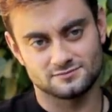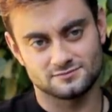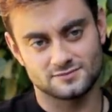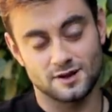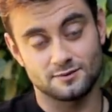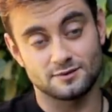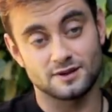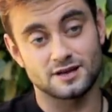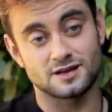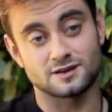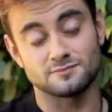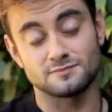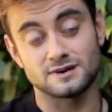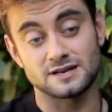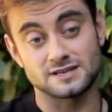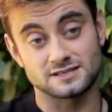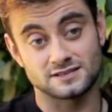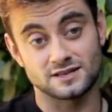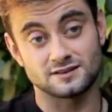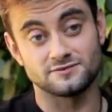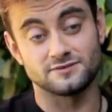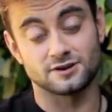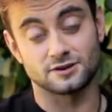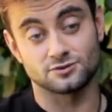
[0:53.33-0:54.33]
Hablar más
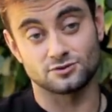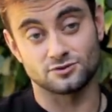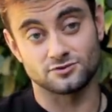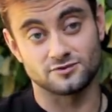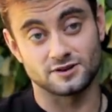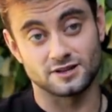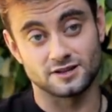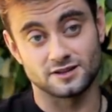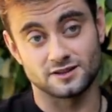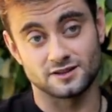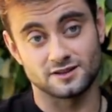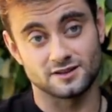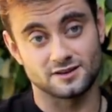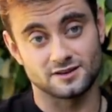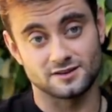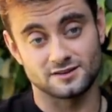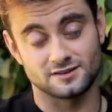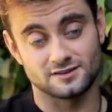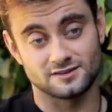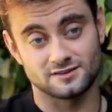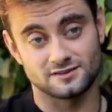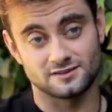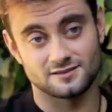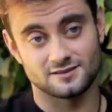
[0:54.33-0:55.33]
del factor felicidad
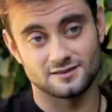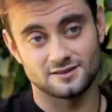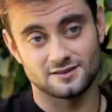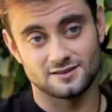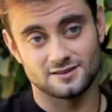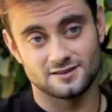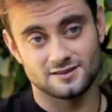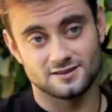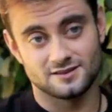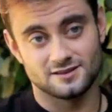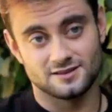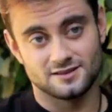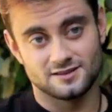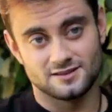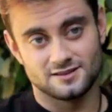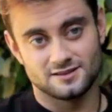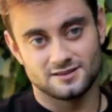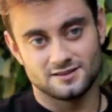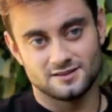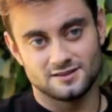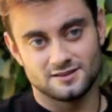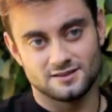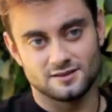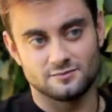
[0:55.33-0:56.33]

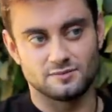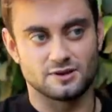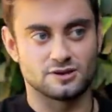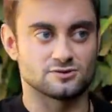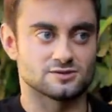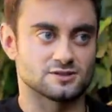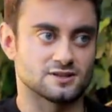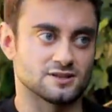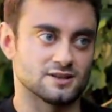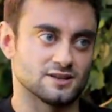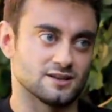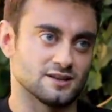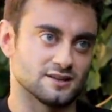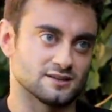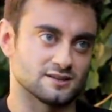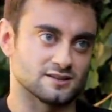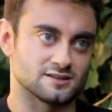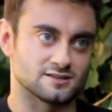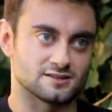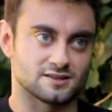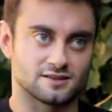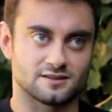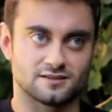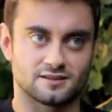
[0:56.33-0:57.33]
y menos de la
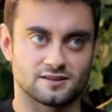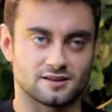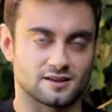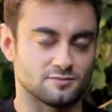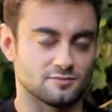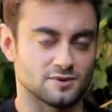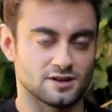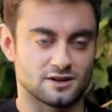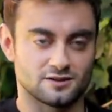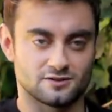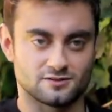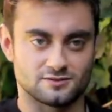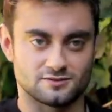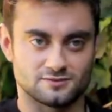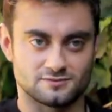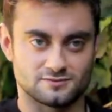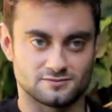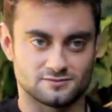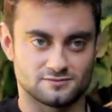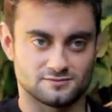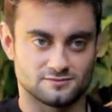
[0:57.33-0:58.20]
tristeza y el miedo.